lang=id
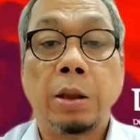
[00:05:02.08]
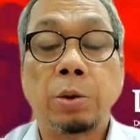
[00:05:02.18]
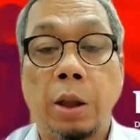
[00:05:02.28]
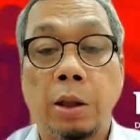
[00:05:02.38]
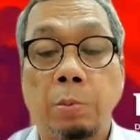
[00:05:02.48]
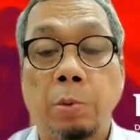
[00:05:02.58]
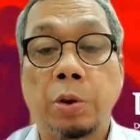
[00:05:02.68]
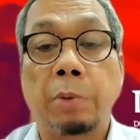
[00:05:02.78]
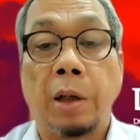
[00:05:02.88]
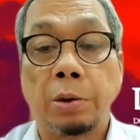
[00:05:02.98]
sudah
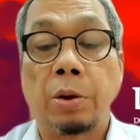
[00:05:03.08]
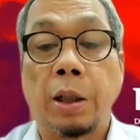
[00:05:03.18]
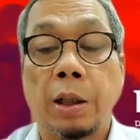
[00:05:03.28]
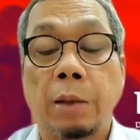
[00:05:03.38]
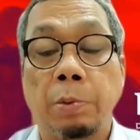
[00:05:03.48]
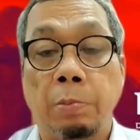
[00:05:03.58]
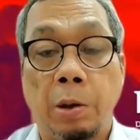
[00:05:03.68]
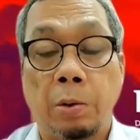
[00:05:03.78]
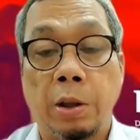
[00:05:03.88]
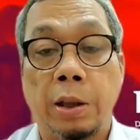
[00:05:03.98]
terbukti maju karena pembangunan